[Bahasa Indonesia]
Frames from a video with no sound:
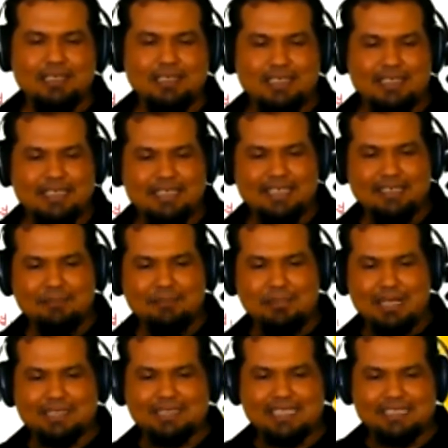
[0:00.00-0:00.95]
dengan
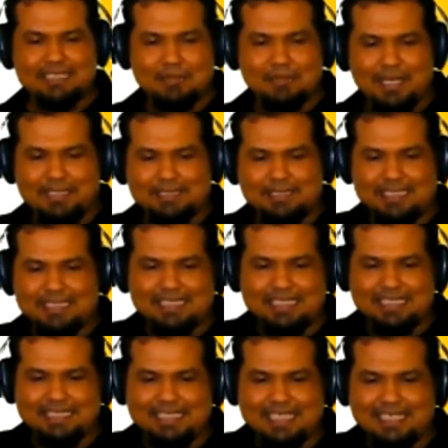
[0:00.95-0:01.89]
batas-batas
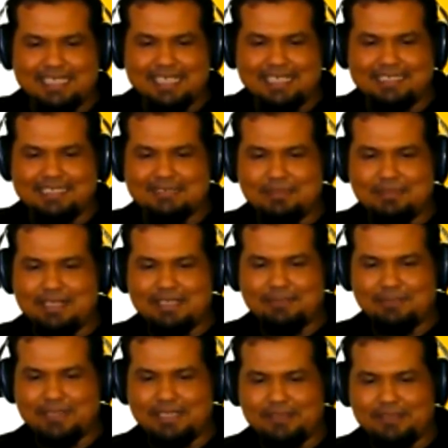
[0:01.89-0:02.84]
integral
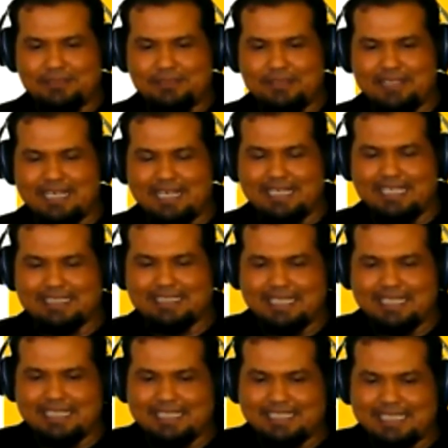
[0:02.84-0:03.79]
sebagai berikut. Nah,
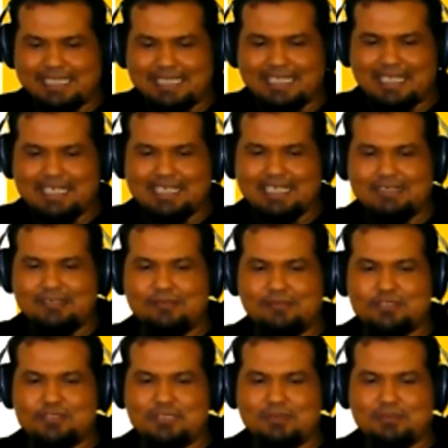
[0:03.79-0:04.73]
kita integralkan
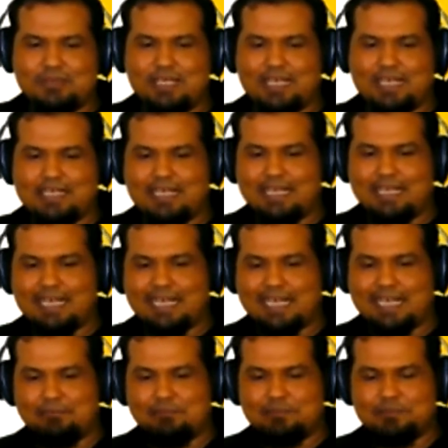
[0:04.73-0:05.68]
dulu sebelah
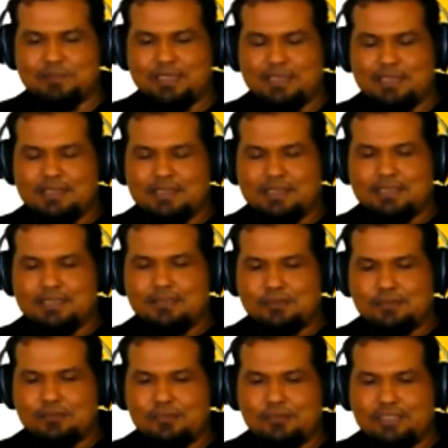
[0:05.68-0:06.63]
dalam,
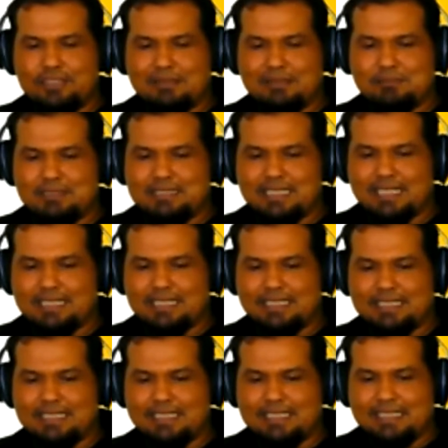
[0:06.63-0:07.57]
tentu dia
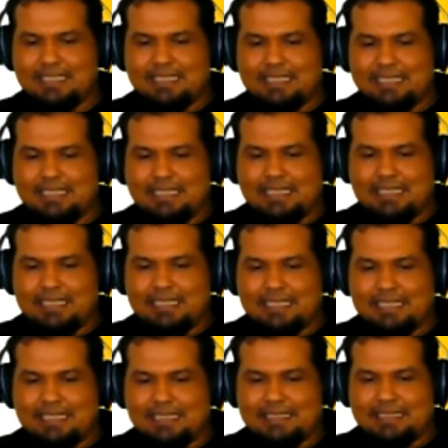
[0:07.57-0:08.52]
menjadi
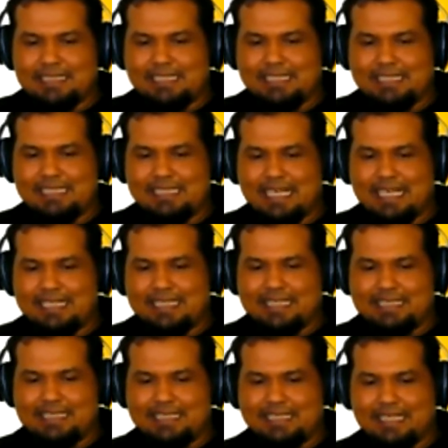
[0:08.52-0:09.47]

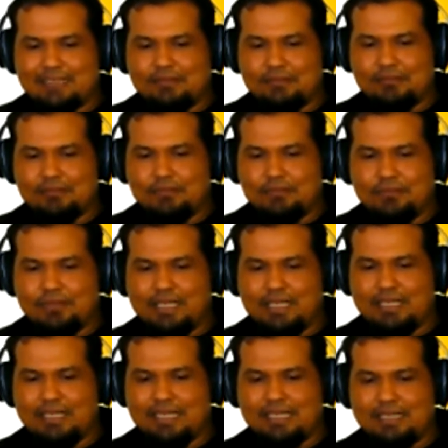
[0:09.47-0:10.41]
3Y1
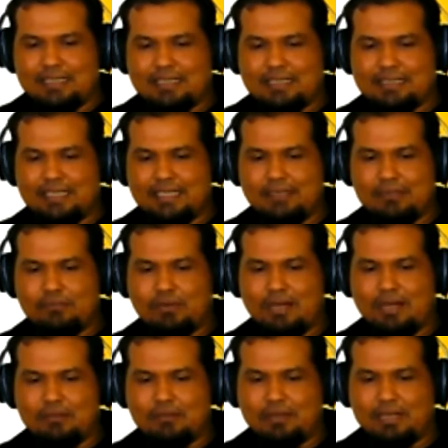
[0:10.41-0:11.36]
kuadrat Y2
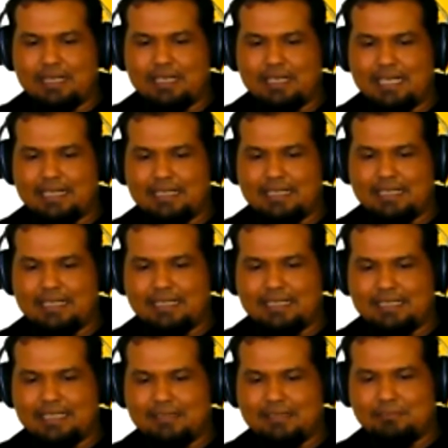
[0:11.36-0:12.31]
kuadrat
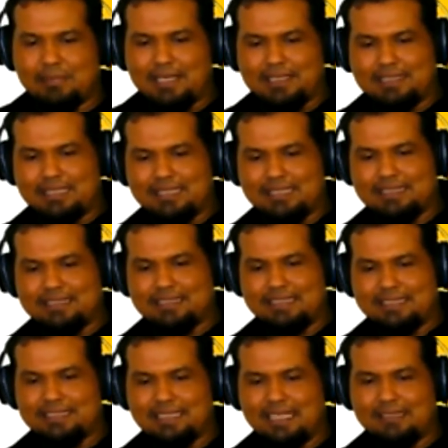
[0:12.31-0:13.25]
dengan batas
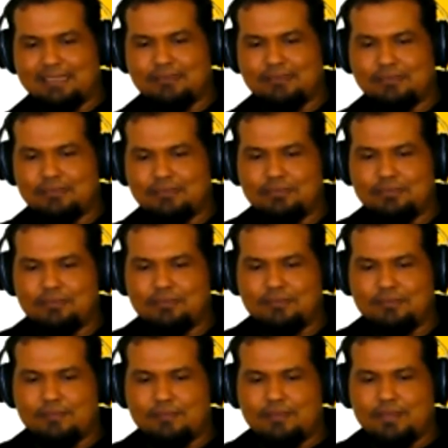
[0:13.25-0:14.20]
Y1
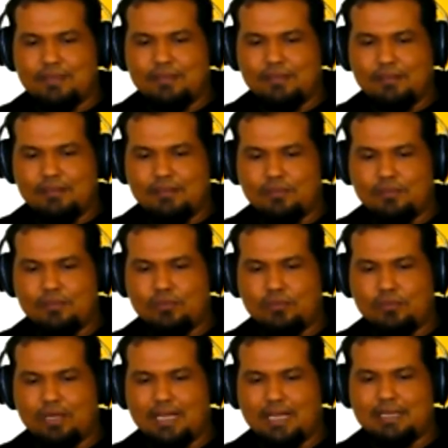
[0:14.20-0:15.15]

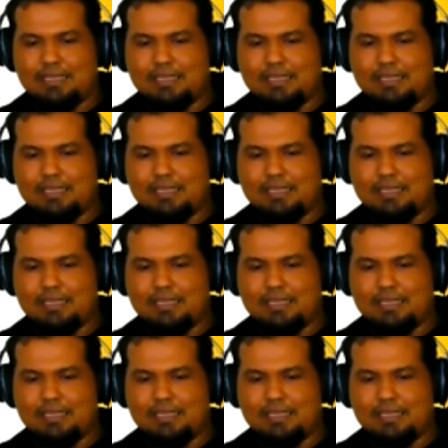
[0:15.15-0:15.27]
kurang